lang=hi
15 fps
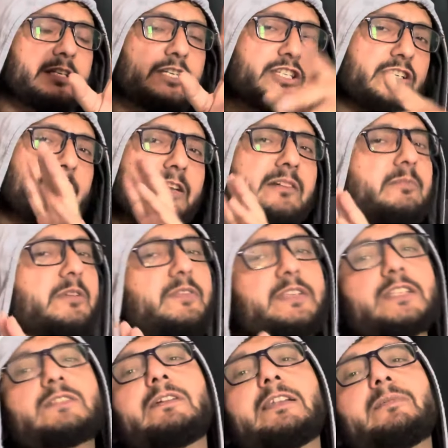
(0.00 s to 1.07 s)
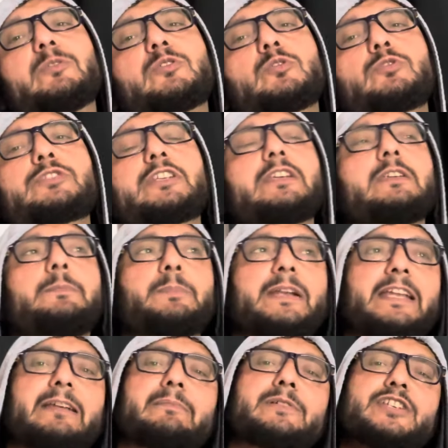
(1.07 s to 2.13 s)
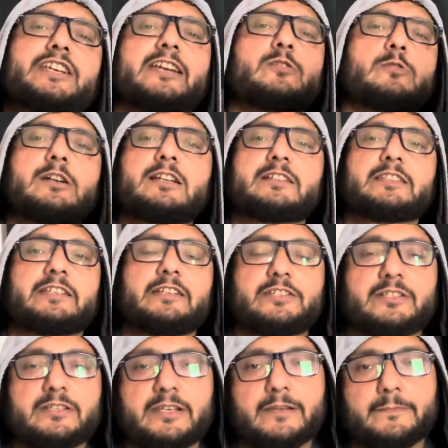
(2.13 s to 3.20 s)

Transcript: टीचर में ही कमी है फिजिक्स वाले में तो उसकी पीटीएम में शिकायत होने लगती है टीचर की